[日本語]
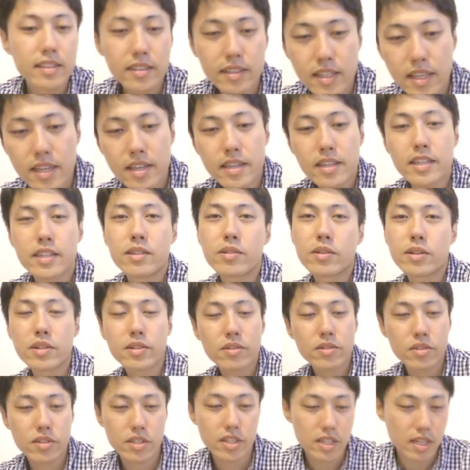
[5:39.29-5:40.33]
でいろい
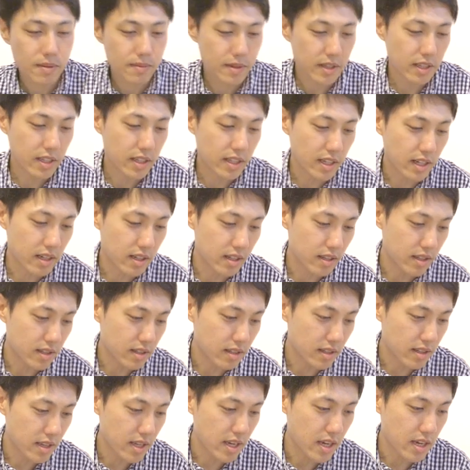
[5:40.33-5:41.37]
ろ調べてたらで
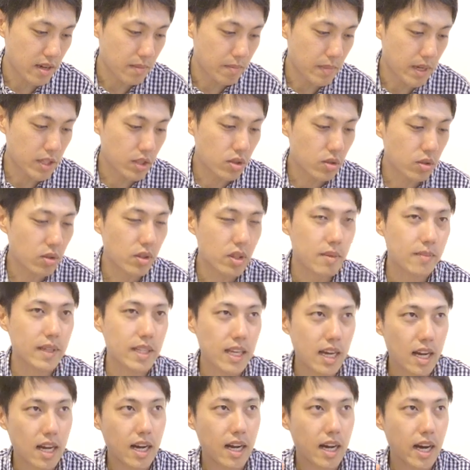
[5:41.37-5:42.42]
すね、一応これま
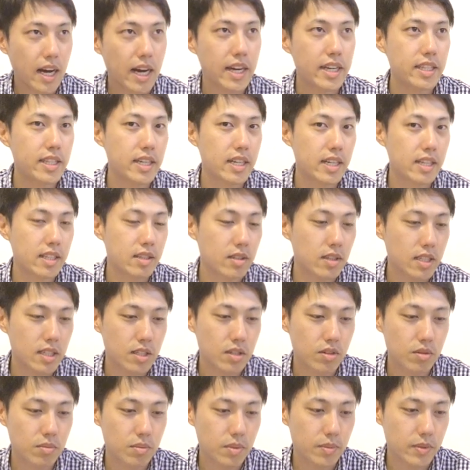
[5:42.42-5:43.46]
だアイデア出
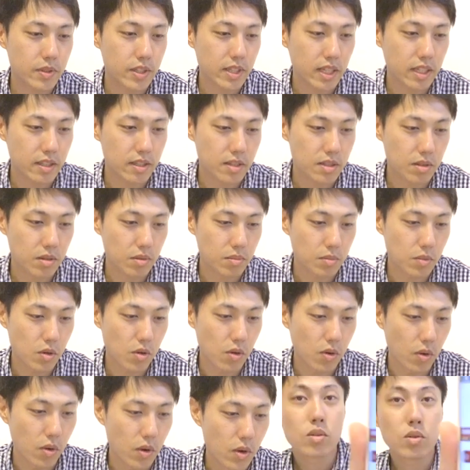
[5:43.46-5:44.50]
しの部分なんですけど
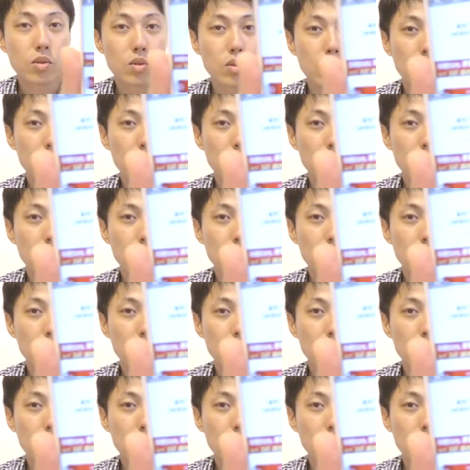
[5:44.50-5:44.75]
も、こ